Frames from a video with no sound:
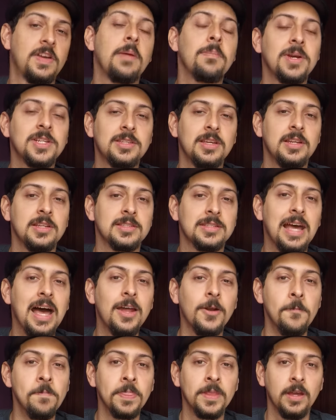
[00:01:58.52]

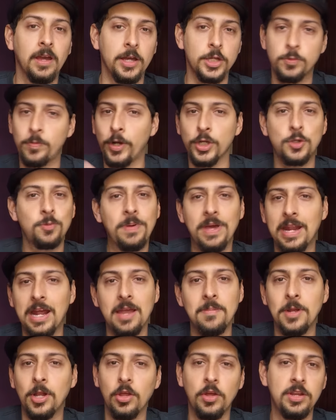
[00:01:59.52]
remasterizaram, a gente pode
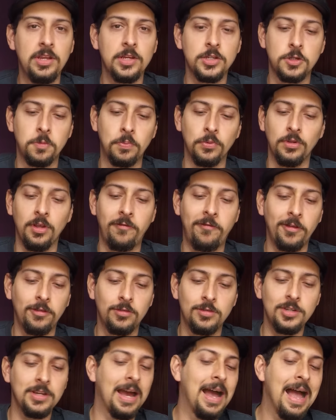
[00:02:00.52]
esperar melhorias, tipo no
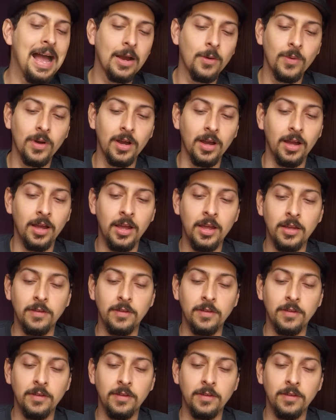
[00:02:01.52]
efeito de água,